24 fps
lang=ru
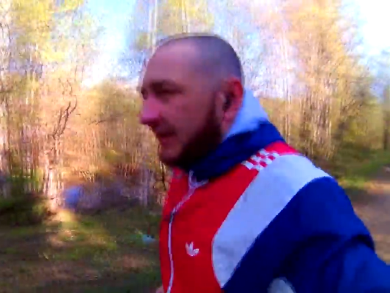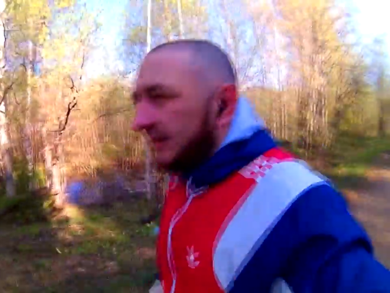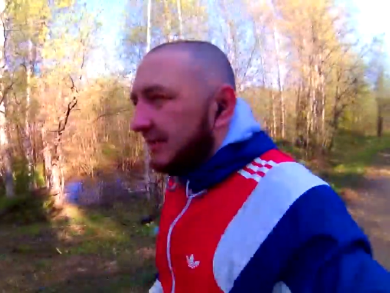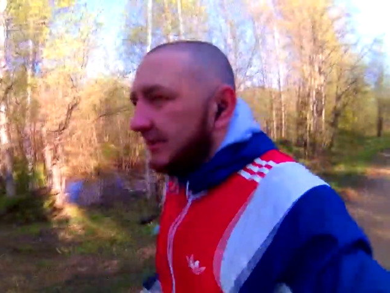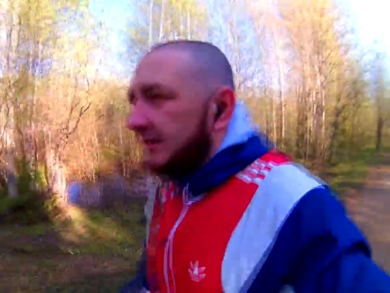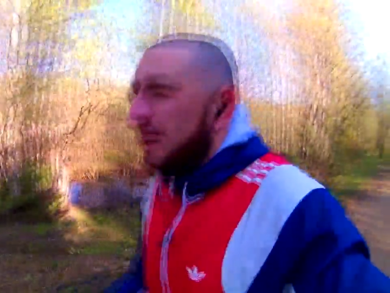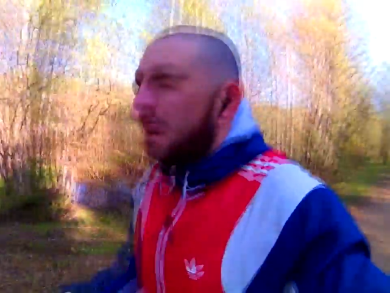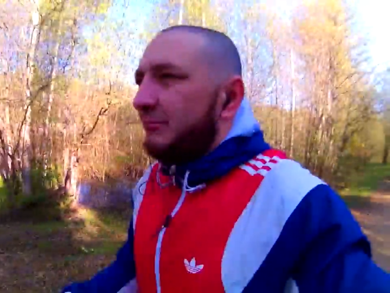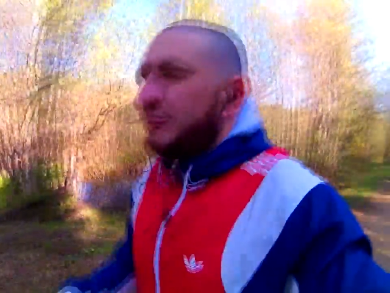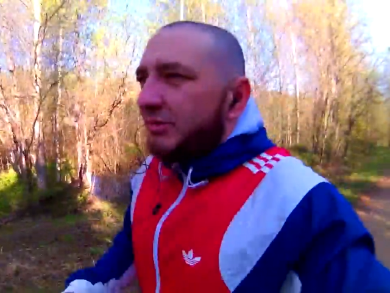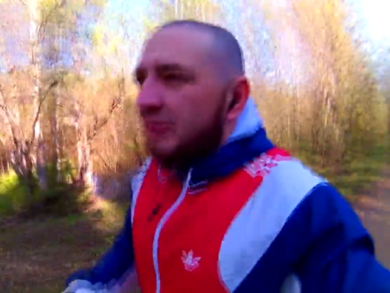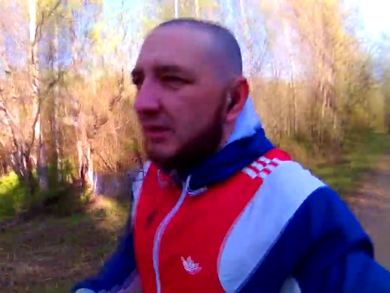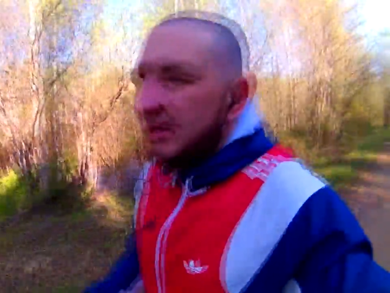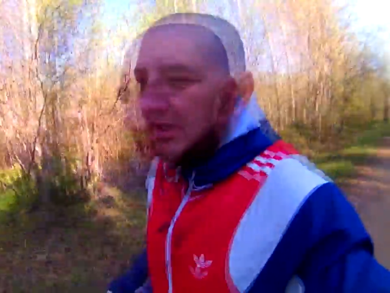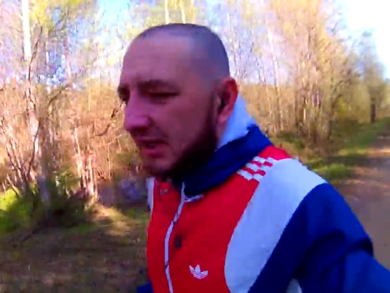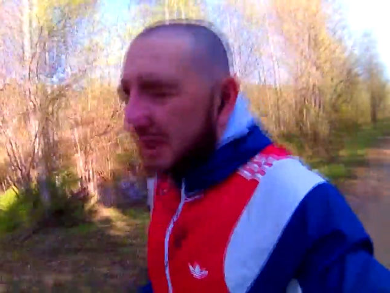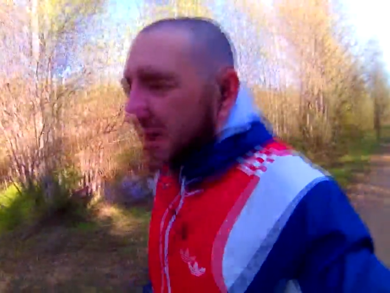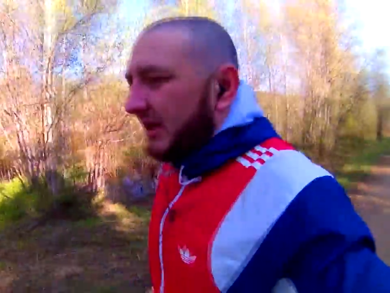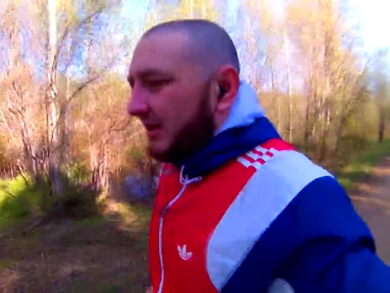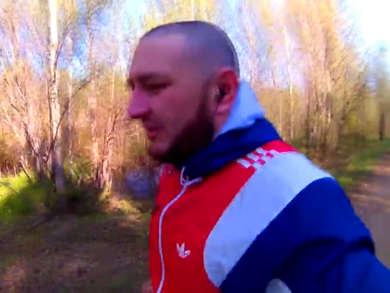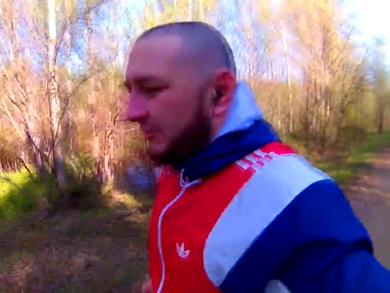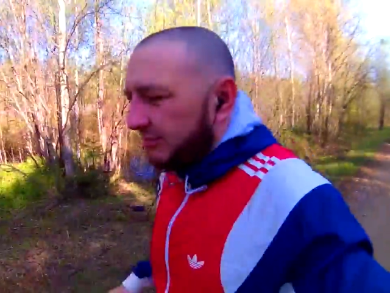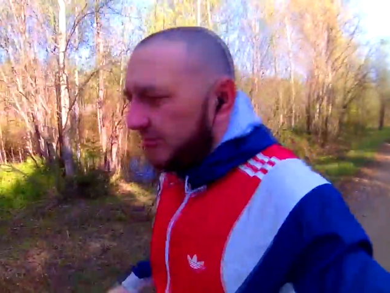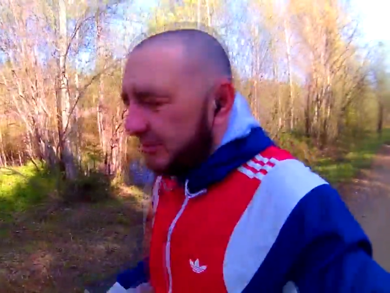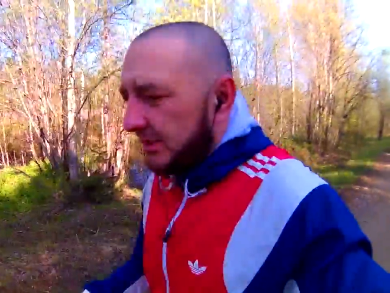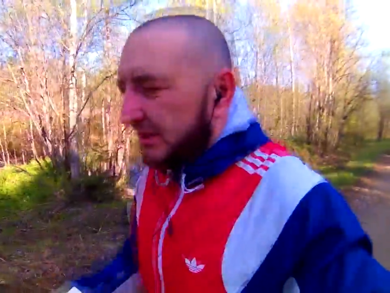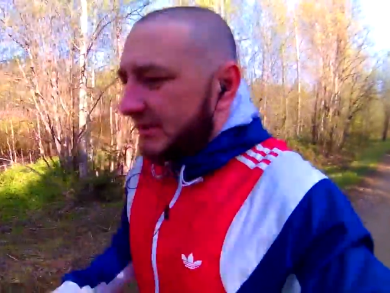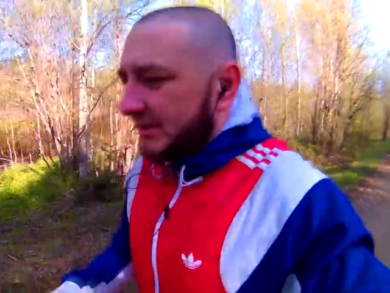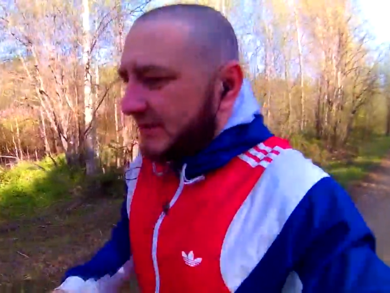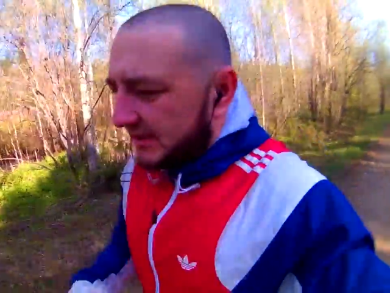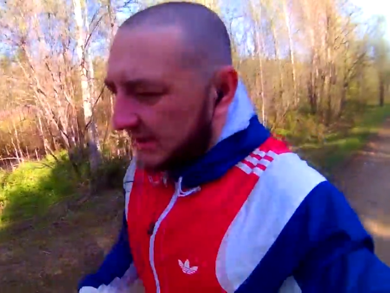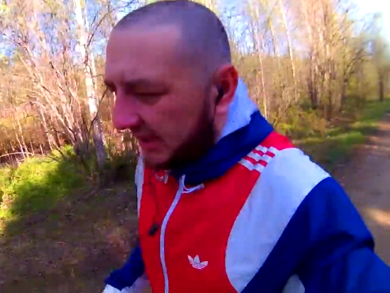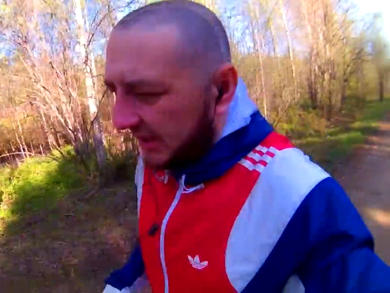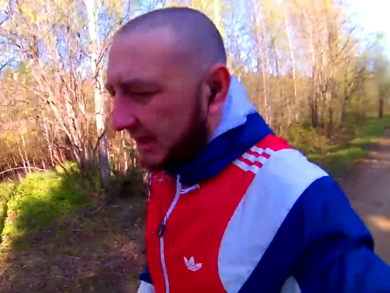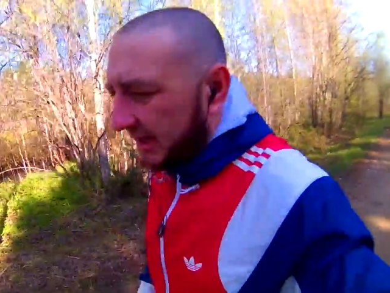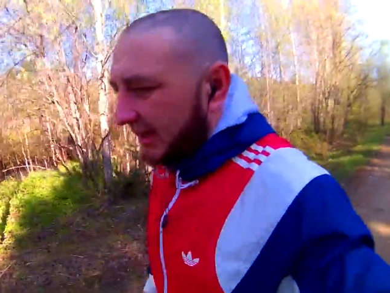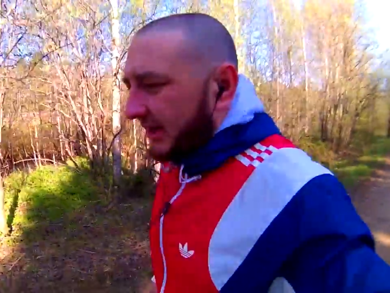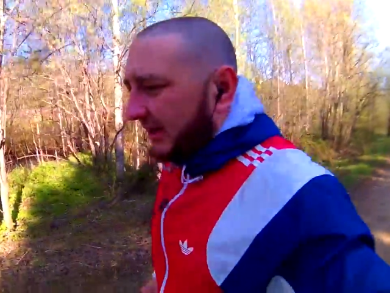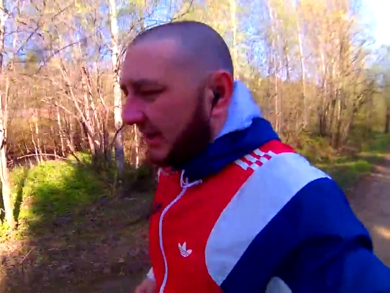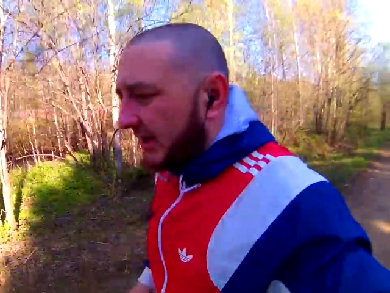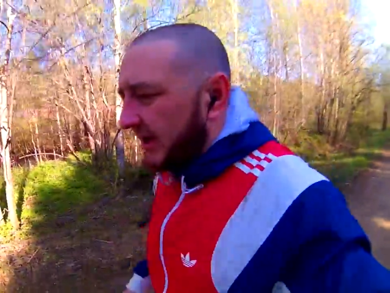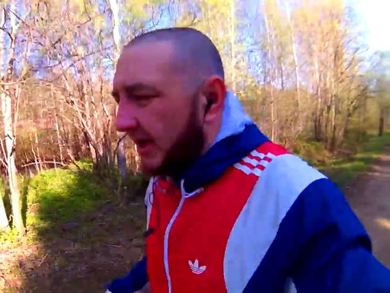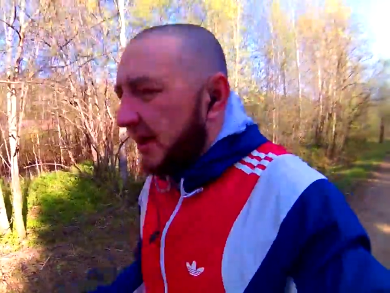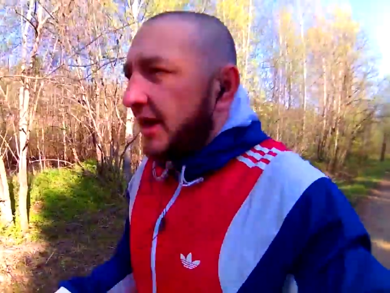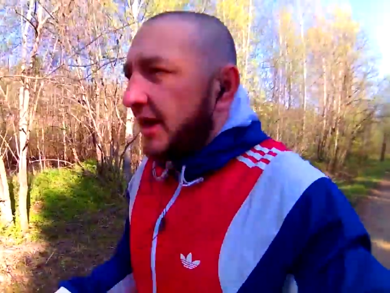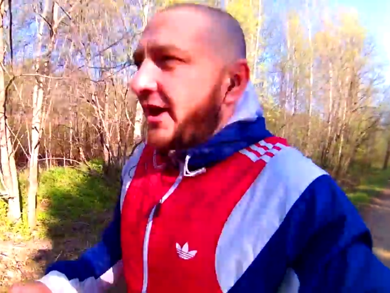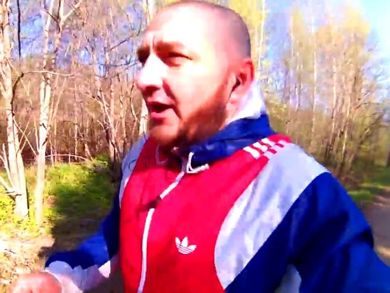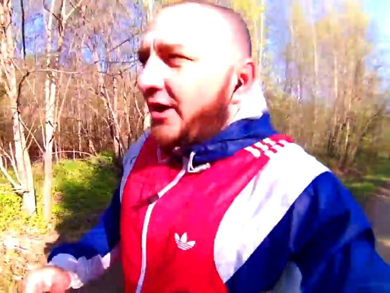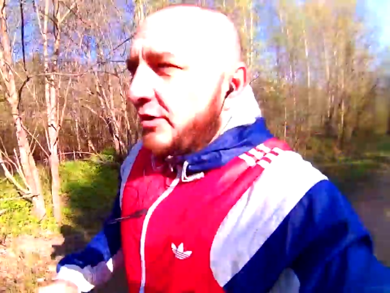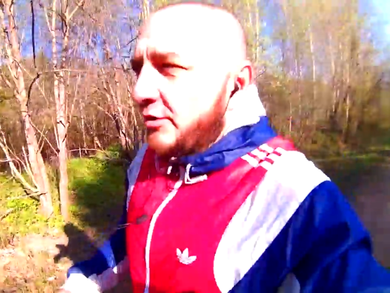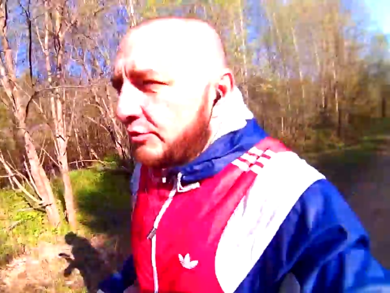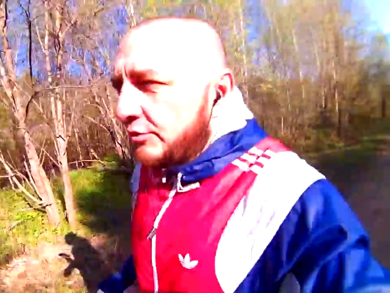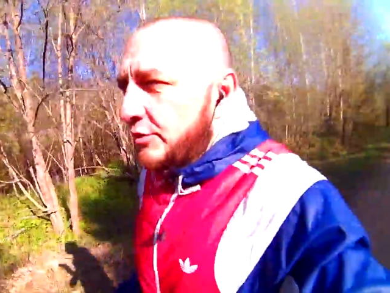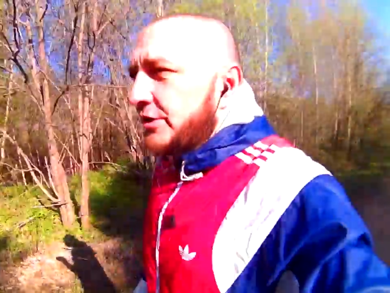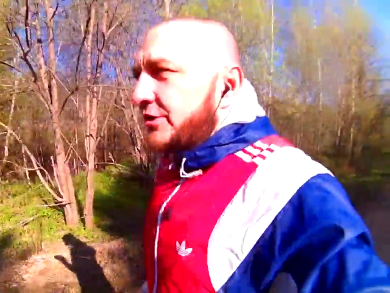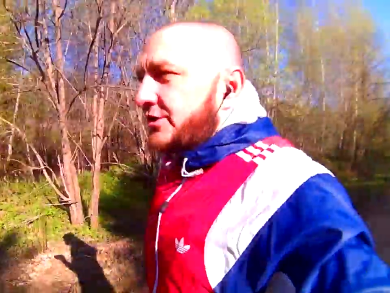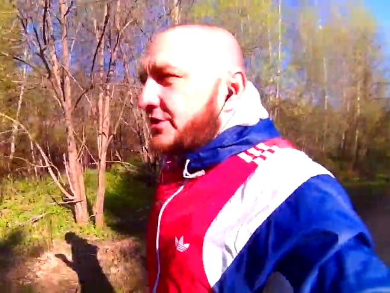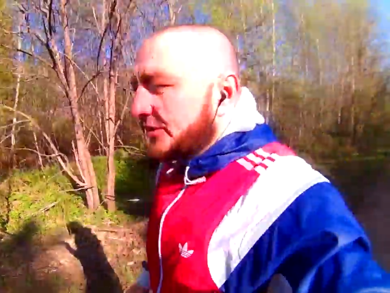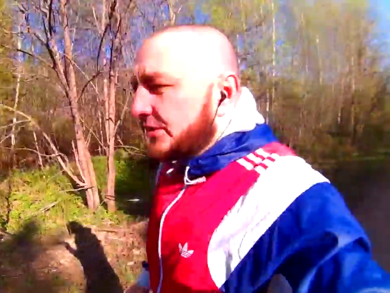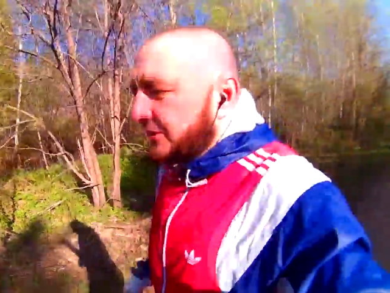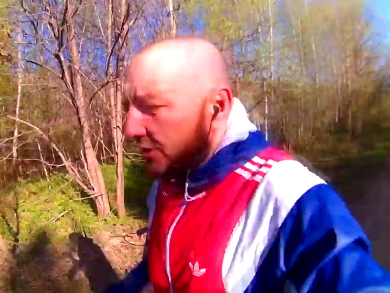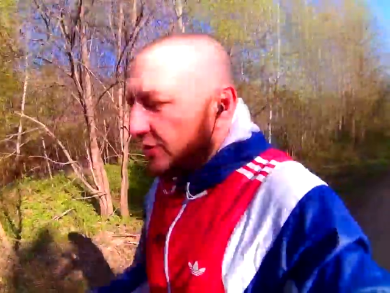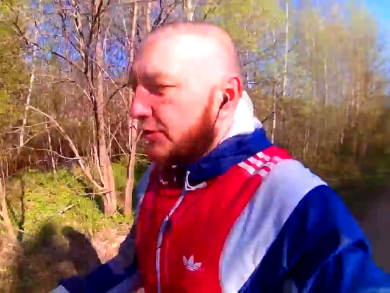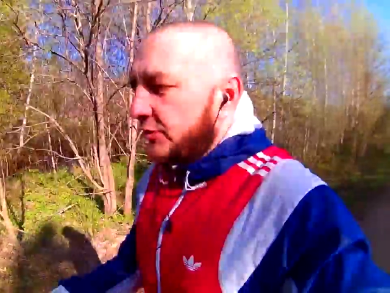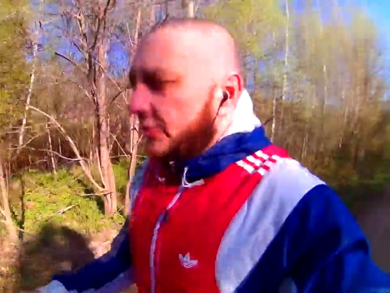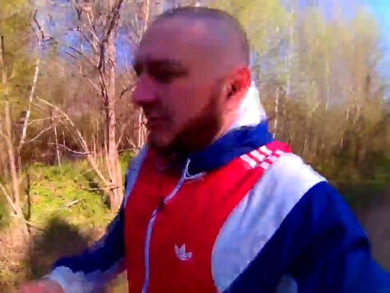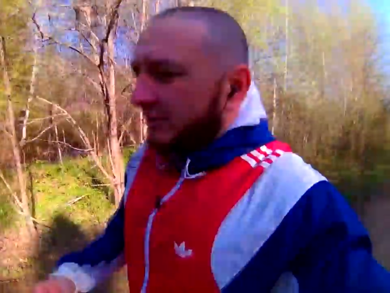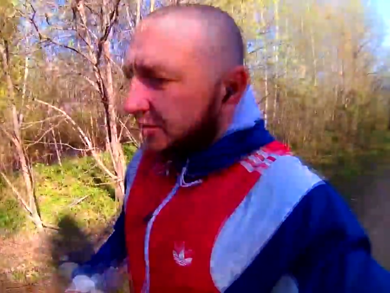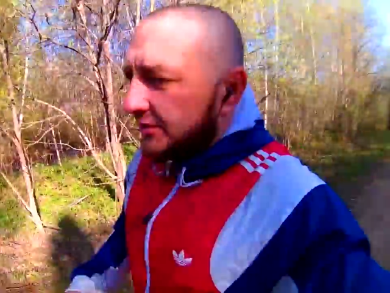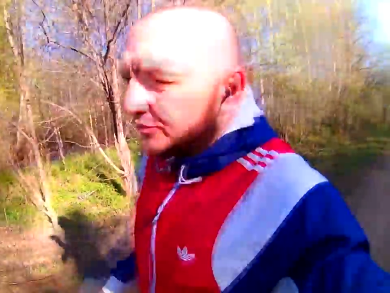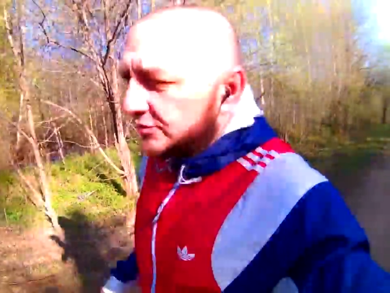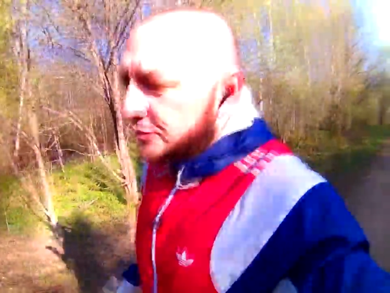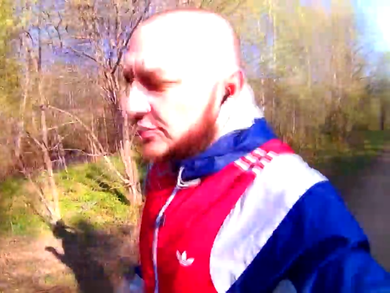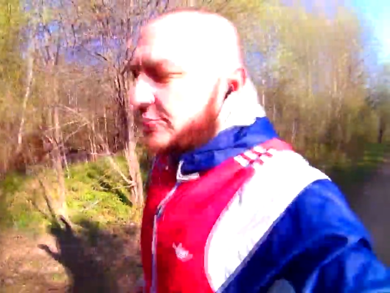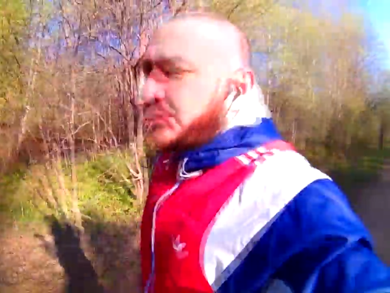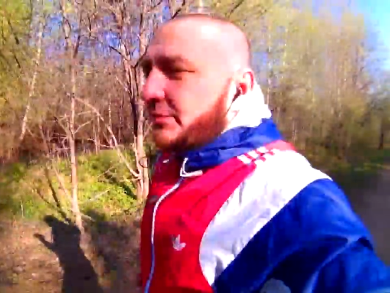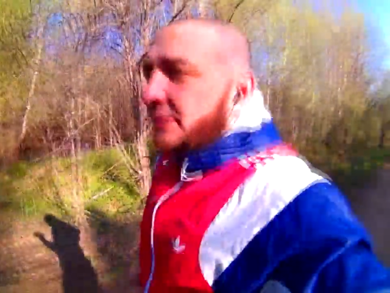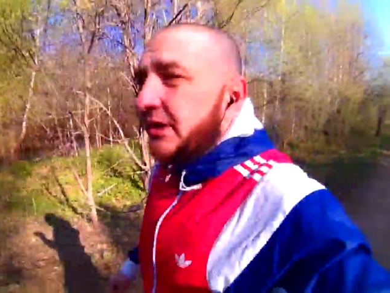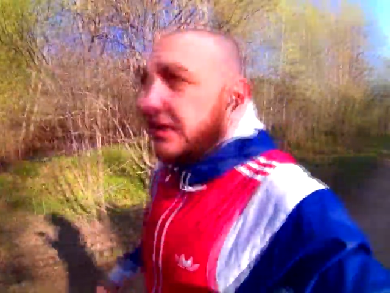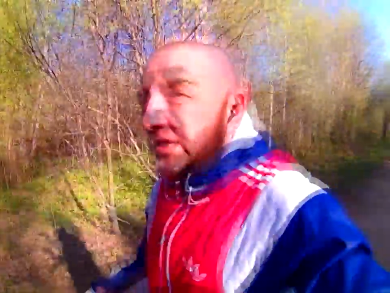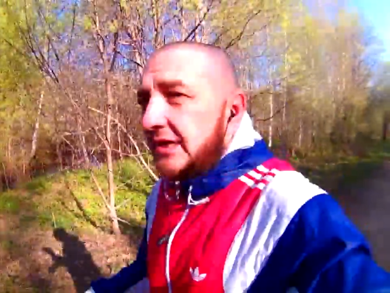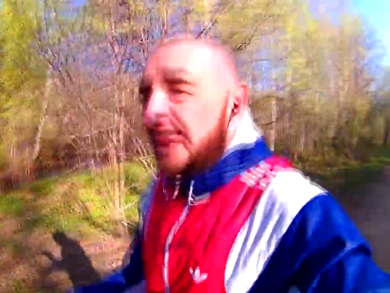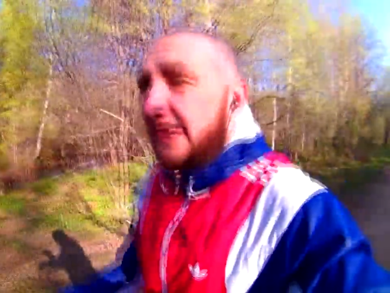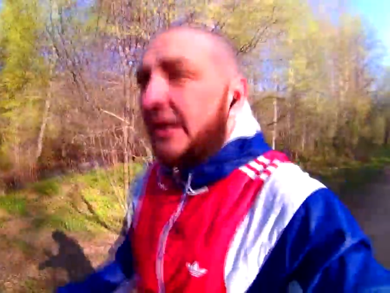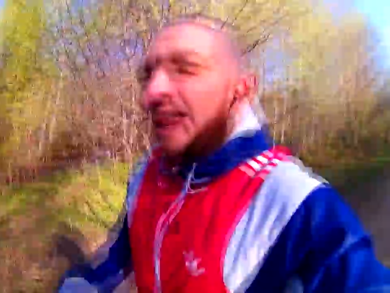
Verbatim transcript: Не бегаем быстро. Очень легкий, чтобы